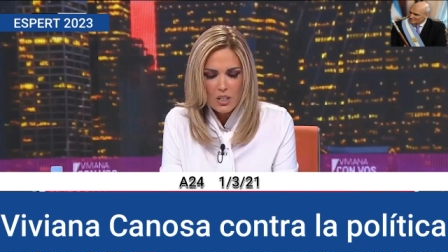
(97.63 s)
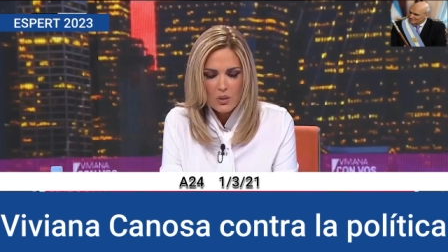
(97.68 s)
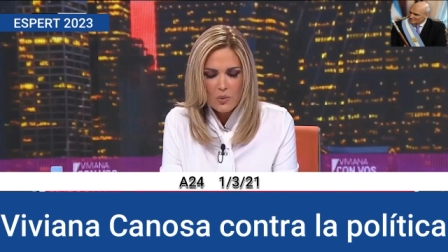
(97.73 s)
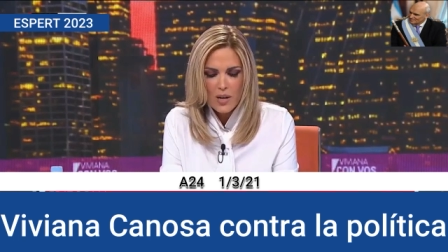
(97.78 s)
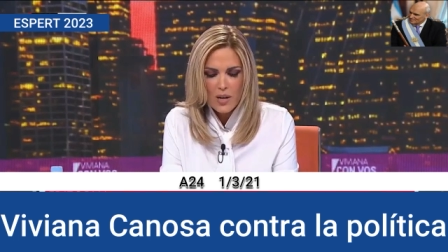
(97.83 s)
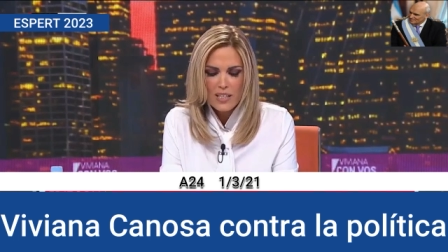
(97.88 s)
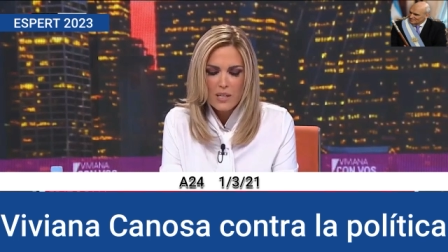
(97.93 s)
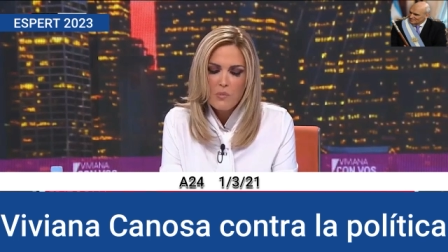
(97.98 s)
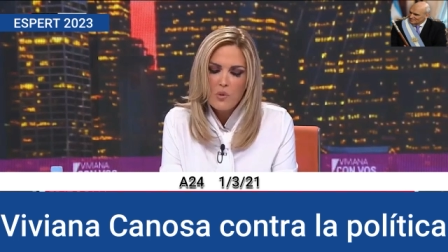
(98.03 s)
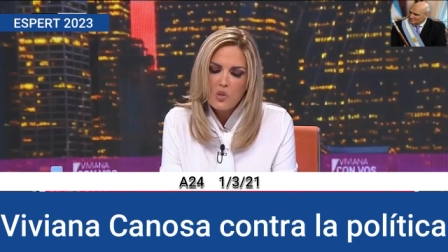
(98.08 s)

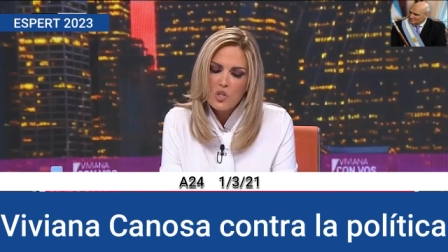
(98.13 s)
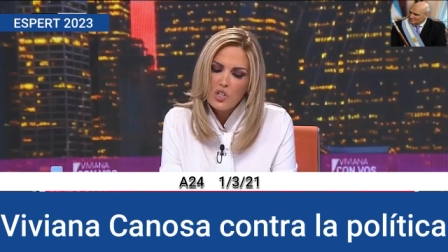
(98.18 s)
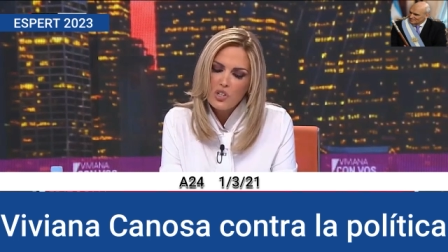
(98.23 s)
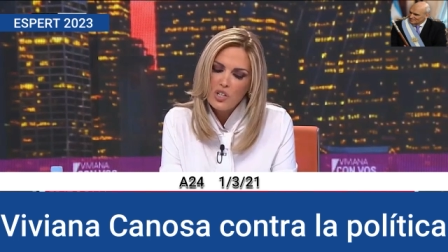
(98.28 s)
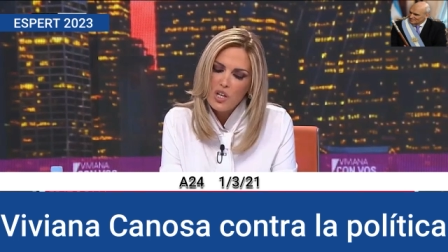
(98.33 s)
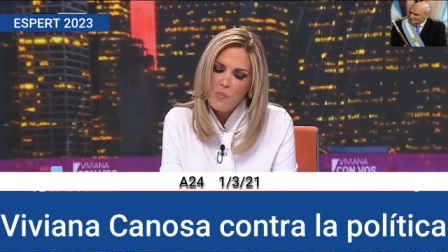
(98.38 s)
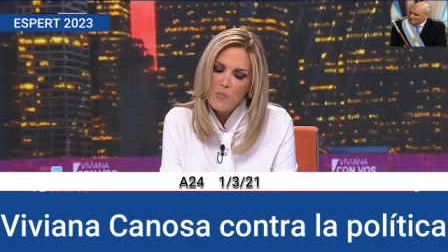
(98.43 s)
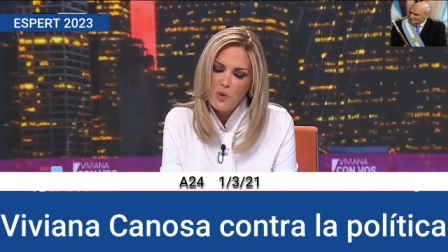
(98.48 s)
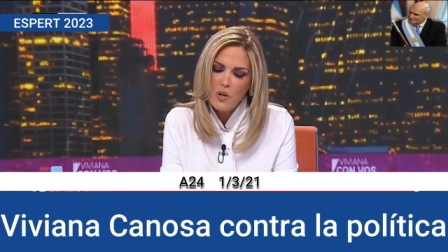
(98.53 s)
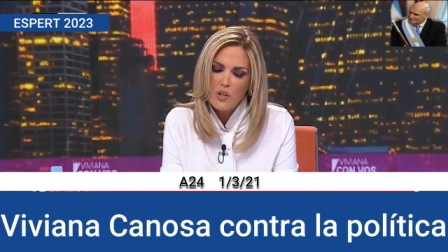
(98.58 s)
Durante mucho
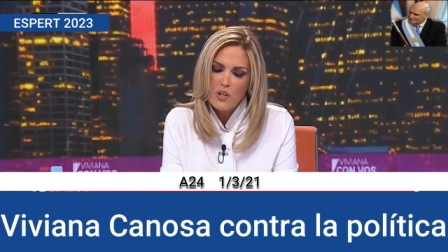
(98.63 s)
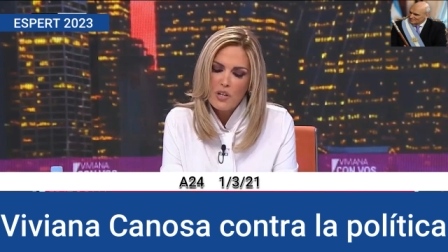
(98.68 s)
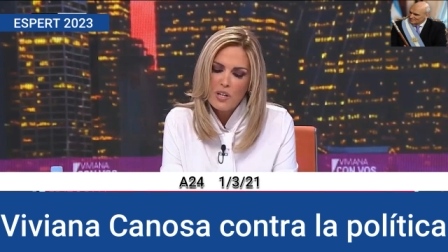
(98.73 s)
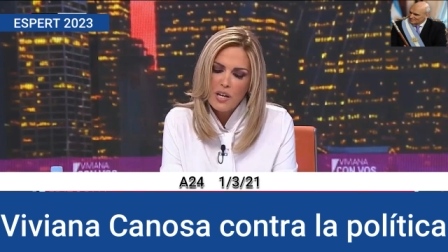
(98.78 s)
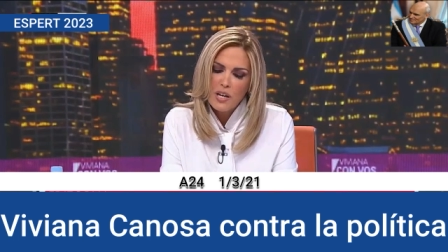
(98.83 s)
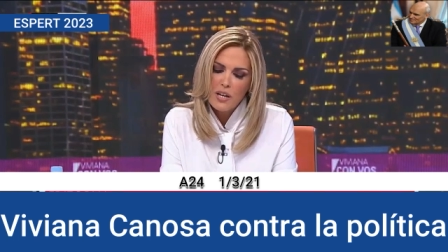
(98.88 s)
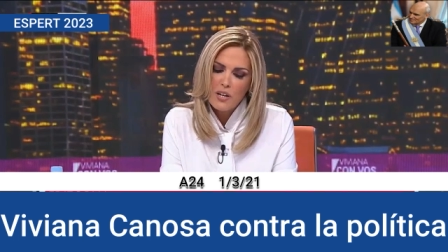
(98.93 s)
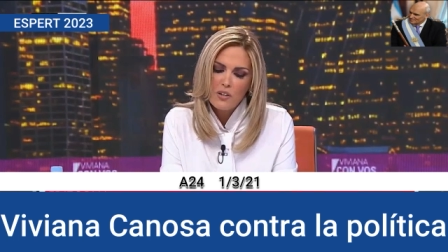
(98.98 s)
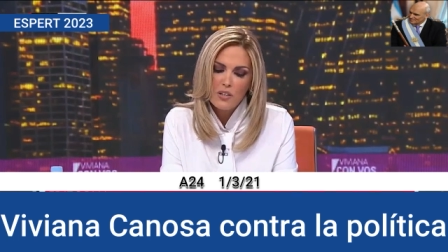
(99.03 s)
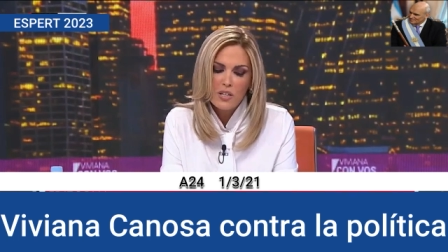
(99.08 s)
tiempo nos
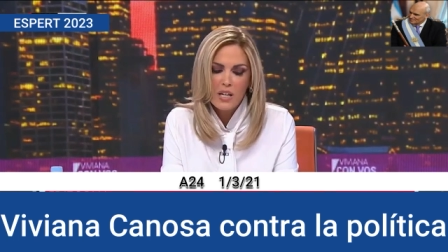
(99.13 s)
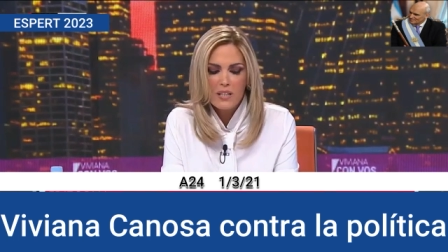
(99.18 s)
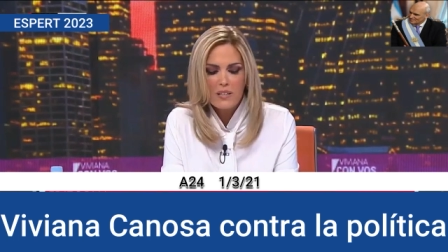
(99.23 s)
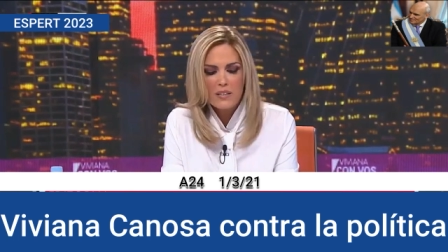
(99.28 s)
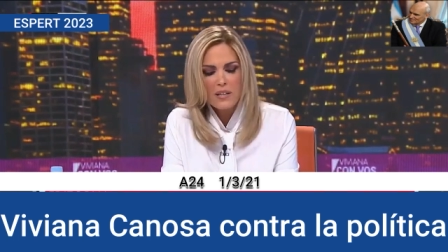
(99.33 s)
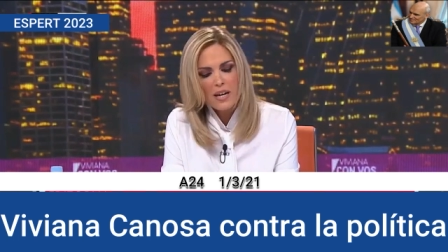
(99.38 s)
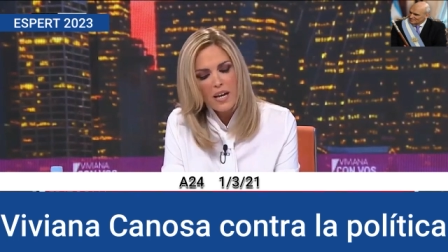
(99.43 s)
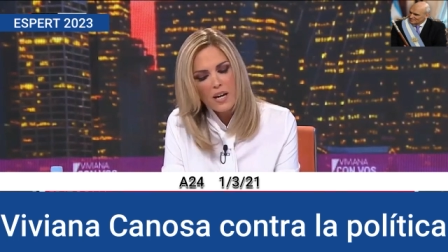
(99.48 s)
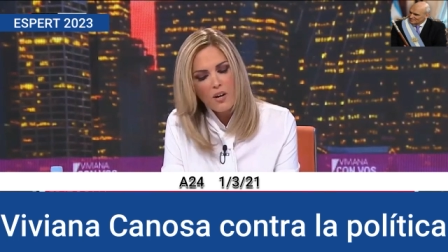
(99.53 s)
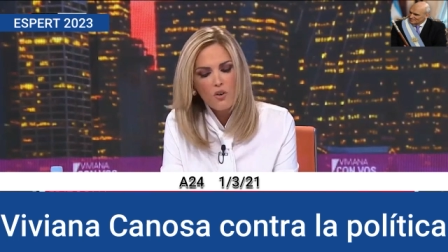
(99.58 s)
dijeron que
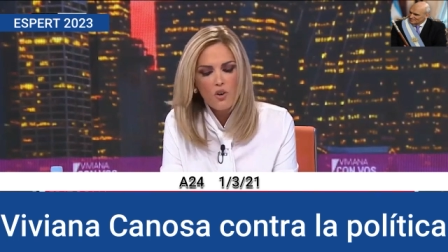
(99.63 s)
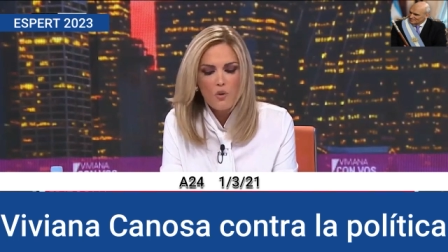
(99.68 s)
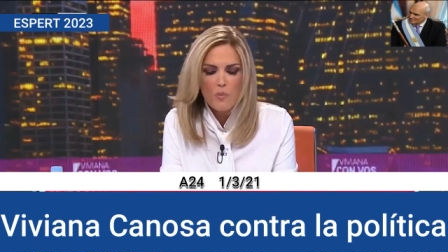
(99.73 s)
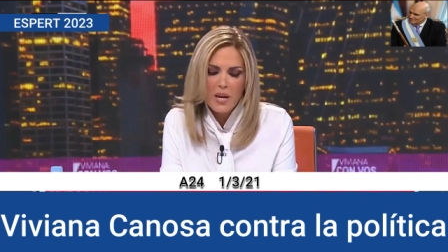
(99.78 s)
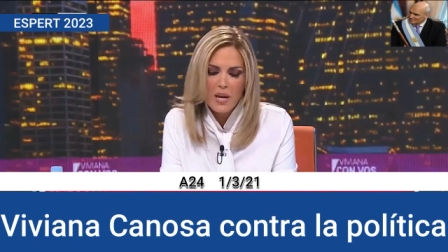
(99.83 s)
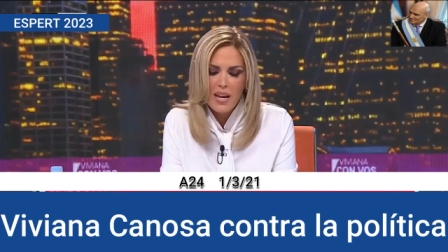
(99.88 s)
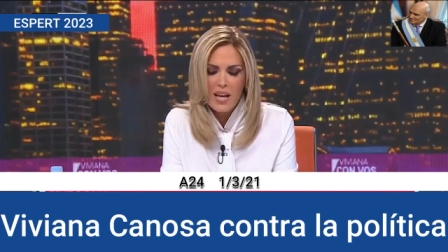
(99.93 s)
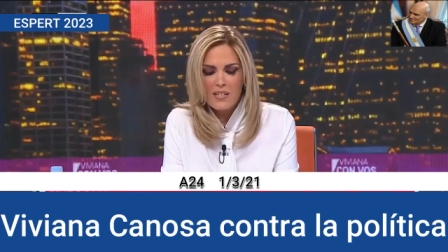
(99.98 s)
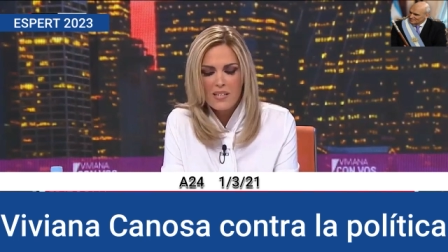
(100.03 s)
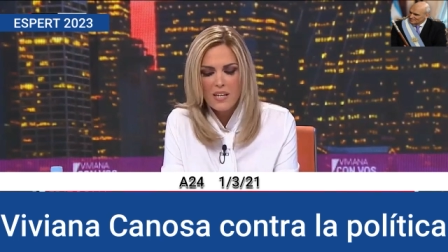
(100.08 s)
entre la
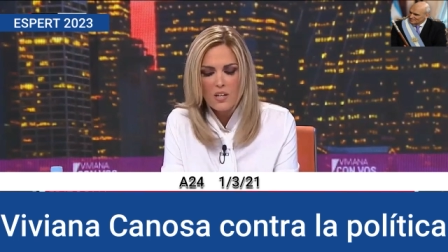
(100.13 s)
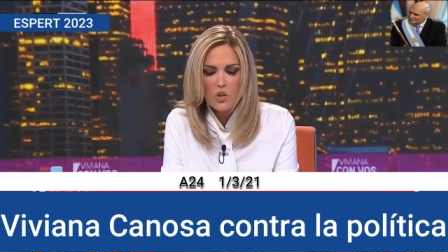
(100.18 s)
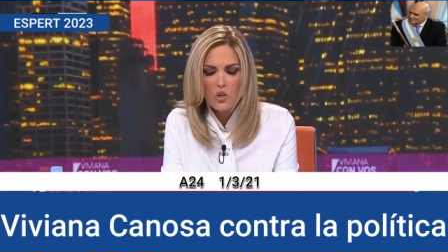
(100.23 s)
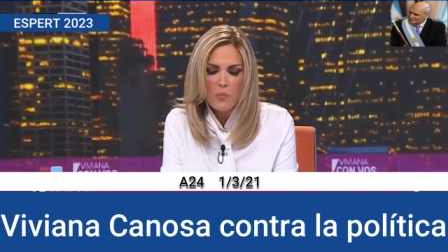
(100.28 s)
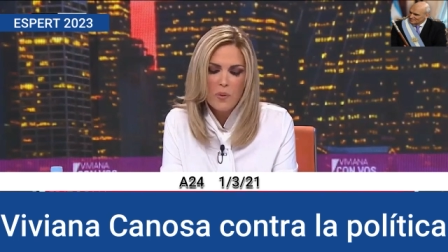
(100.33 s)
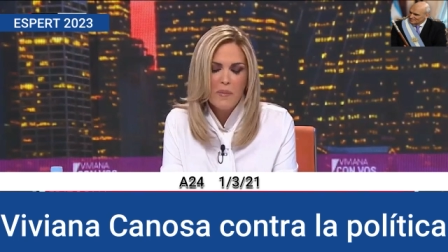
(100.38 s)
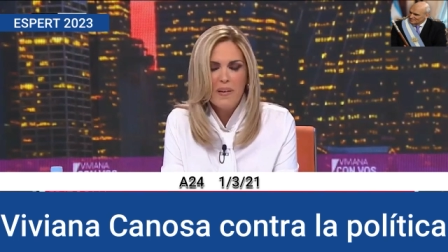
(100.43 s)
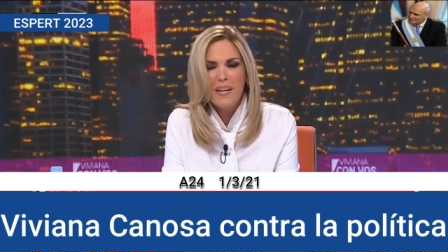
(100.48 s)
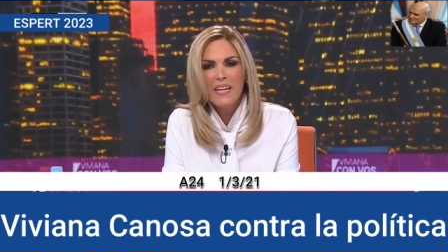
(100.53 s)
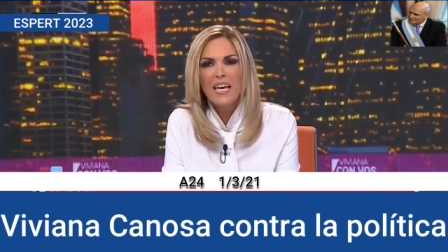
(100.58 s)
economía y la salud
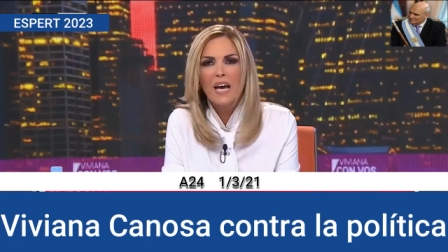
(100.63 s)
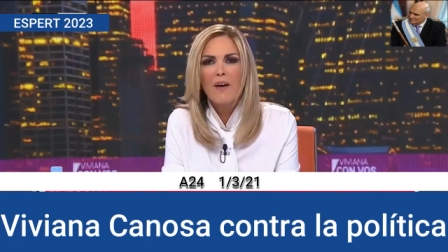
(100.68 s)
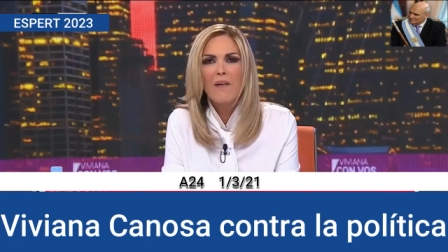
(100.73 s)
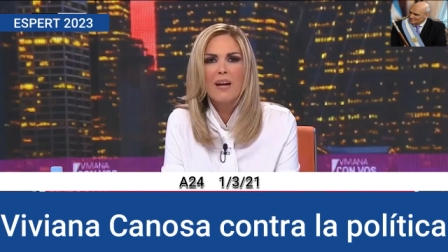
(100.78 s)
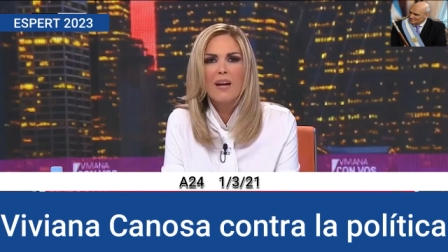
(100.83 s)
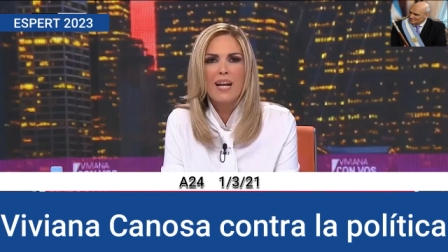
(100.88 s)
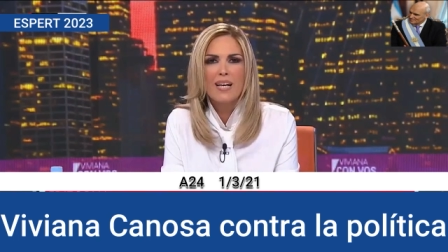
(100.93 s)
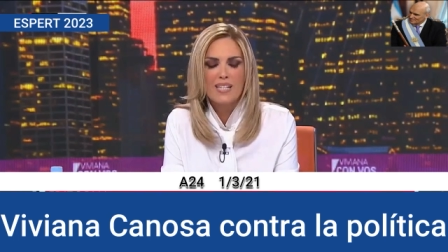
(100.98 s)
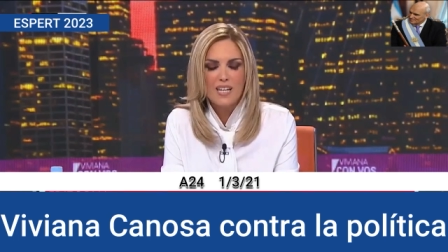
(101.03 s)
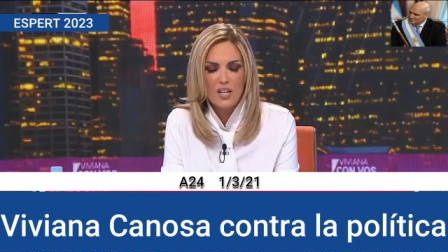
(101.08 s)

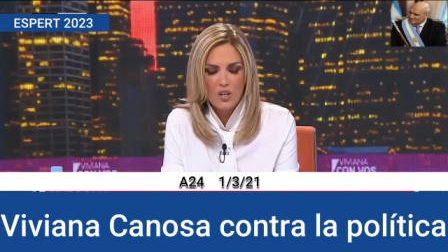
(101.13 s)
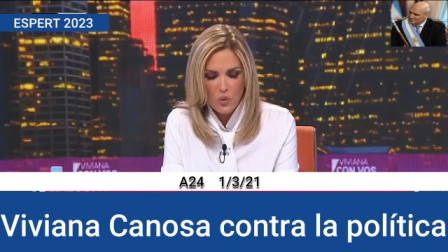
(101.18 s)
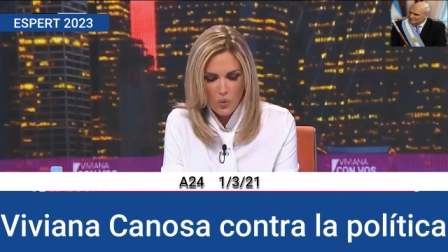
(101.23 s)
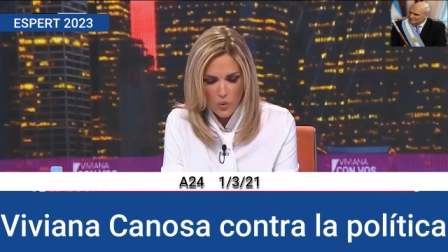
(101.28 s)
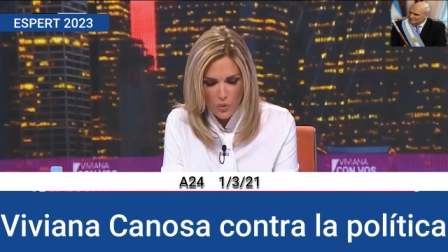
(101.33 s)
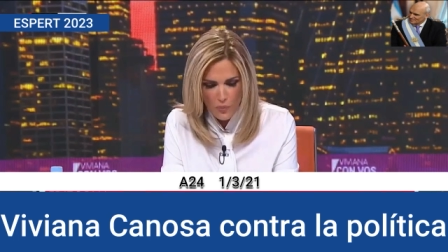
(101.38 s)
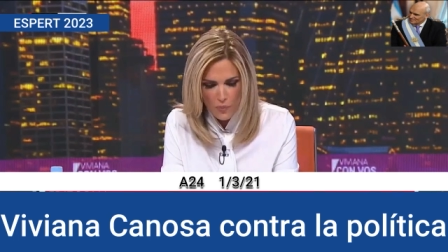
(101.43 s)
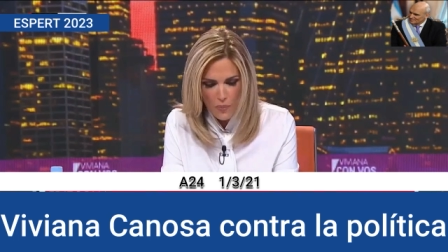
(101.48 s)
privilegiaban la salud.